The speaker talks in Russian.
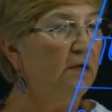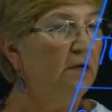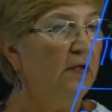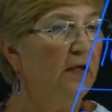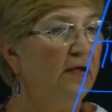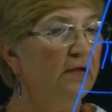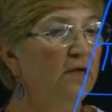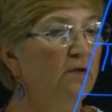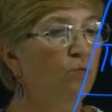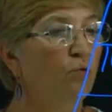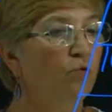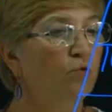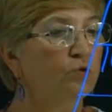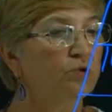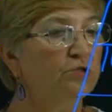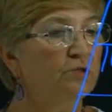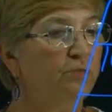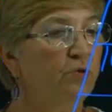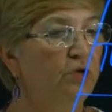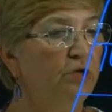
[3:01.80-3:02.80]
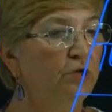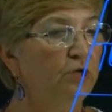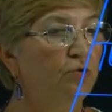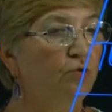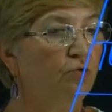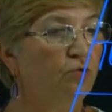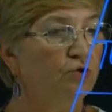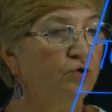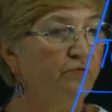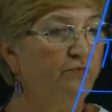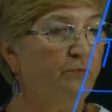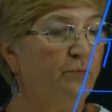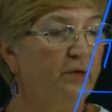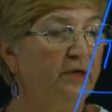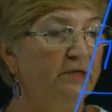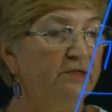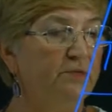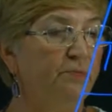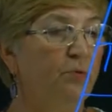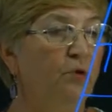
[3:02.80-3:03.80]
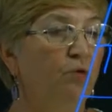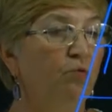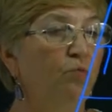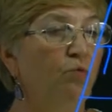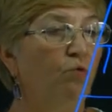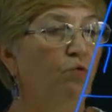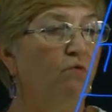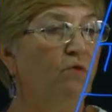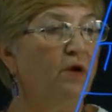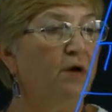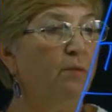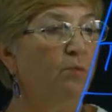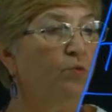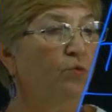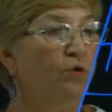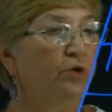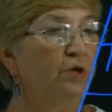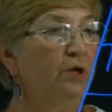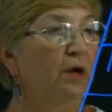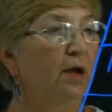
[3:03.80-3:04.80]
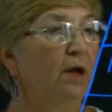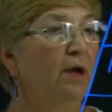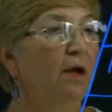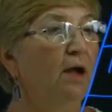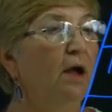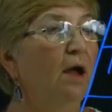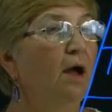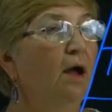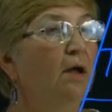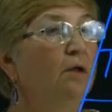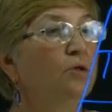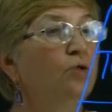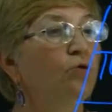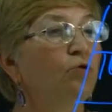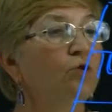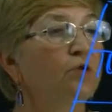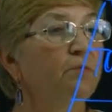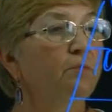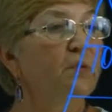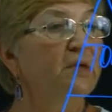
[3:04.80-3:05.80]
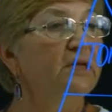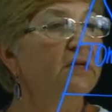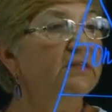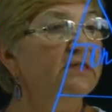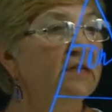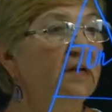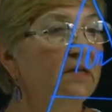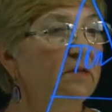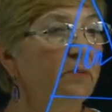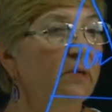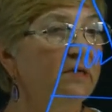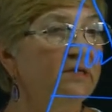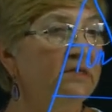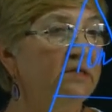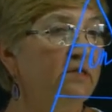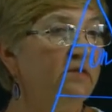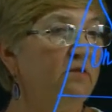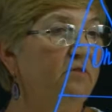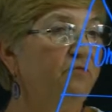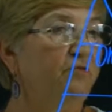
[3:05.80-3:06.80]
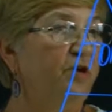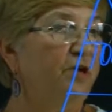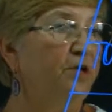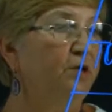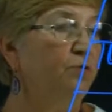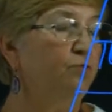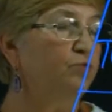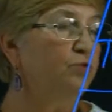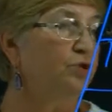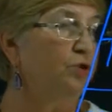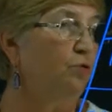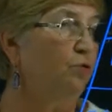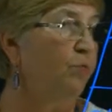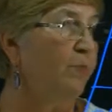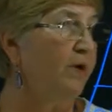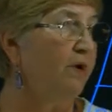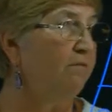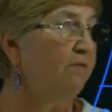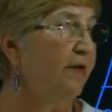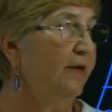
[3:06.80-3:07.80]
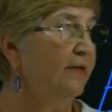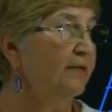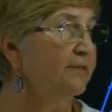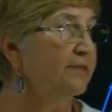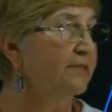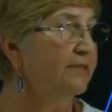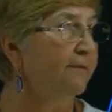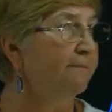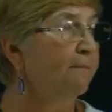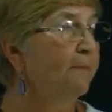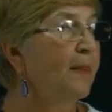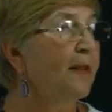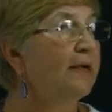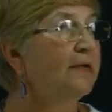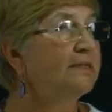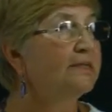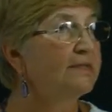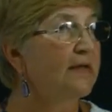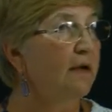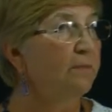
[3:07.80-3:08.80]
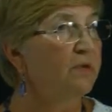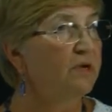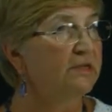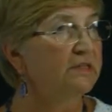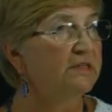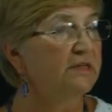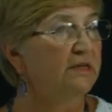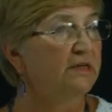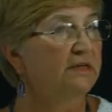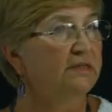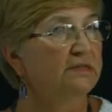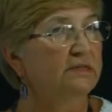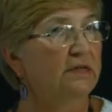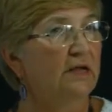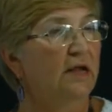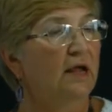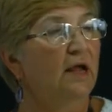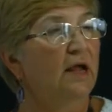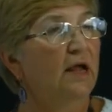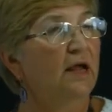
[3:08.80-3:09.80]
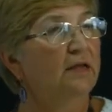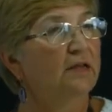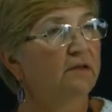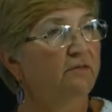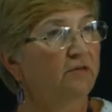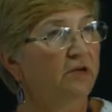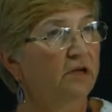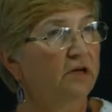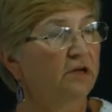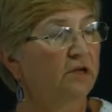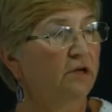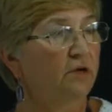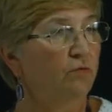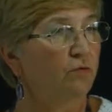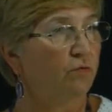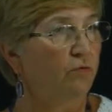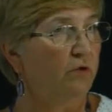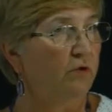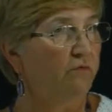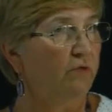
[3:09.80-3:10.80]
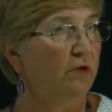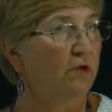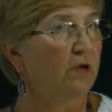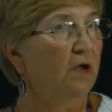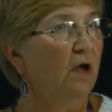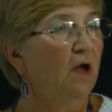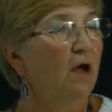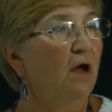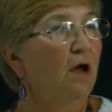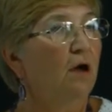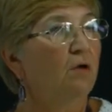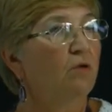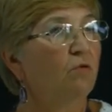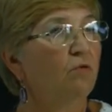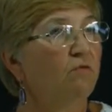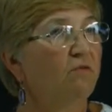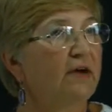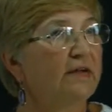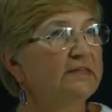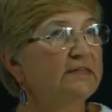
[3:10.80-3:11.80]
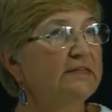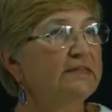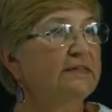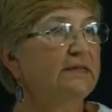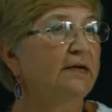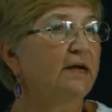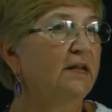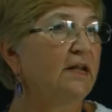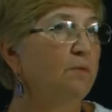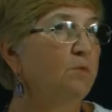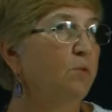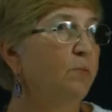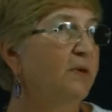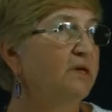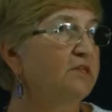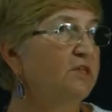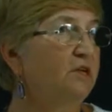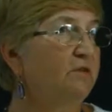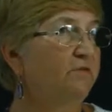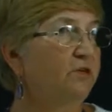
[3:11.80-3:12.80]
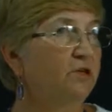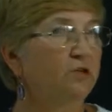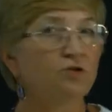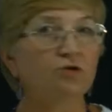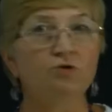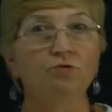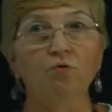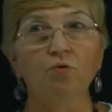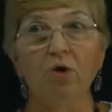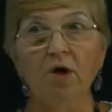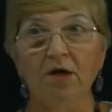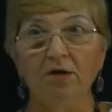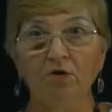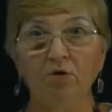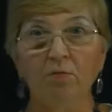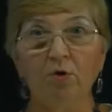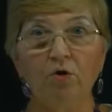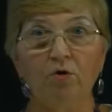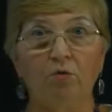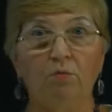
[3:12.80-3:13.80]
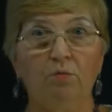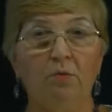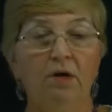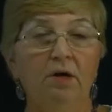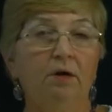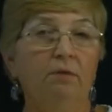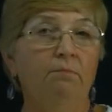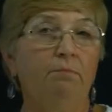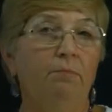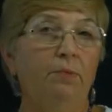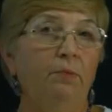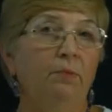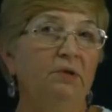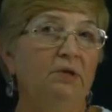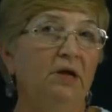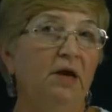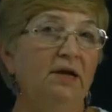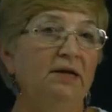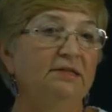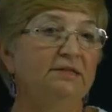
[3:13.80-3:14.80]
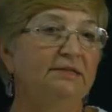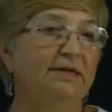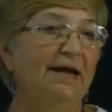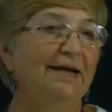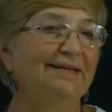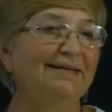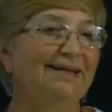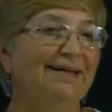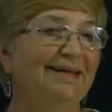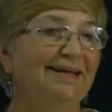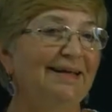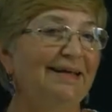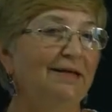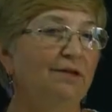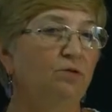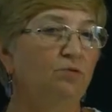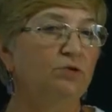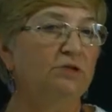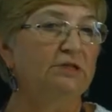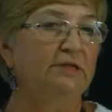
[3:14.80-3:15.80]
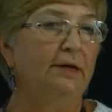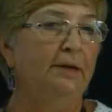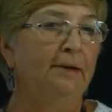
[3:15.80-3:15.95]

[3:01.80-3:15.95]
и они могут заменить тоже, в принципе, любого работника, но на 50% они уже управленцы. И самое интересное – это верхний уровень. Руководитель, когда мы пошли в рыночную экономику, мы попытались откинуть